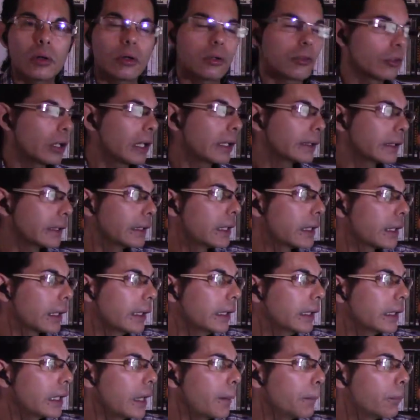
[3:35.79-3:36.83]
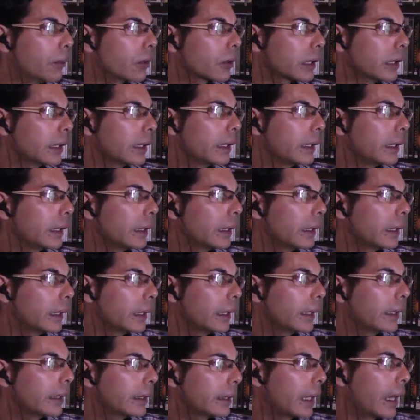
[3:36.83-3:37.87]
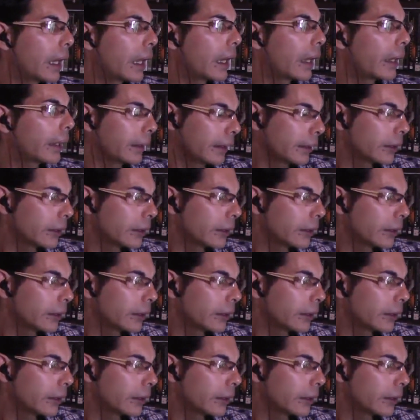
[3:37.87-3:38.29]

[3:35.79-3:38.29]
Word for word: o sea, tener esta porque esta,